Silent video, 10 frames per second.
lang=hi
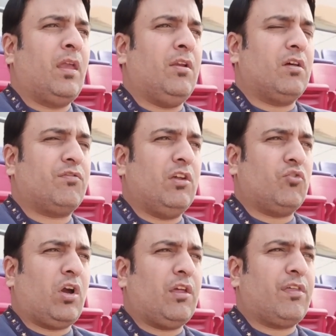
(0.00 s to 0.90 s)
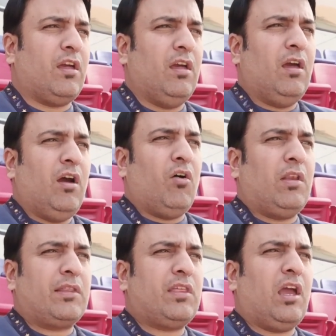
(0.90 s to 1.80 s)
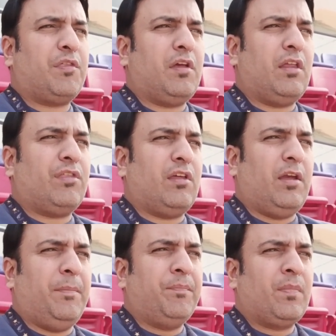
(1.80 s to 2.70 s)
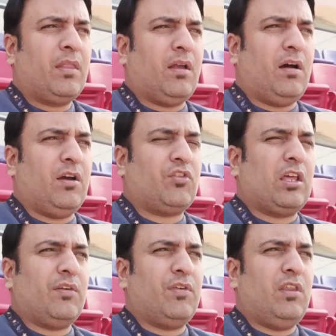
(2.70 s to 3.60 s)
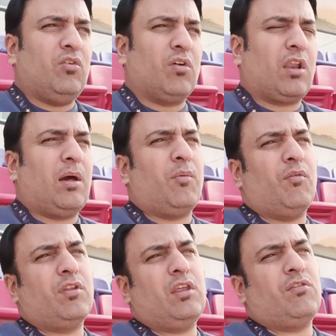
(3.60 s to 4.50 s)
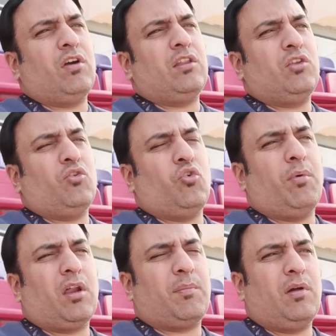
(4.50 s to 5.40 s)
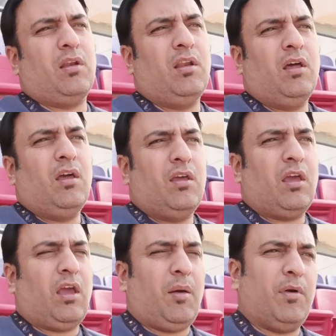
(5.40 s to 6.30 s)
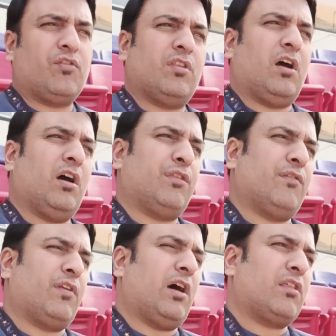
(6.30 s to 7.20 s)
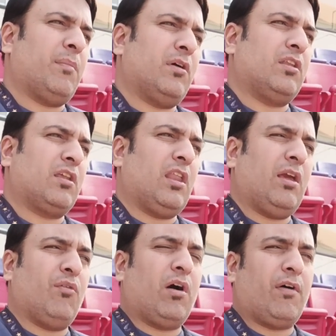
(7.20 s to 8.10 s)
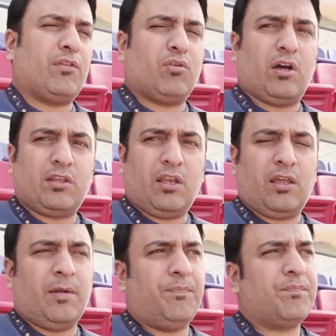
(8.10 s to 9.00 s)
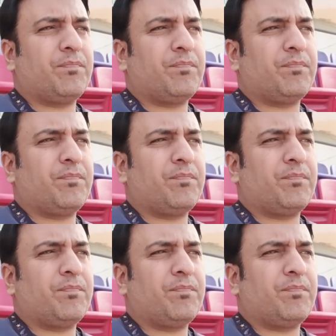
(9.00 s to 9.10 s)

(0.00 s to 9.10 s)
इंटरेस्टिंग चॉइस है और लगता है ऐसे जैसे शाहिद अफीदी को अगर आप ओवर दिए जानते हो तो उमर अकमल अहमद शदा सरफराज अहमद इनके लिए वो आवाज़ उठाते रहे हैं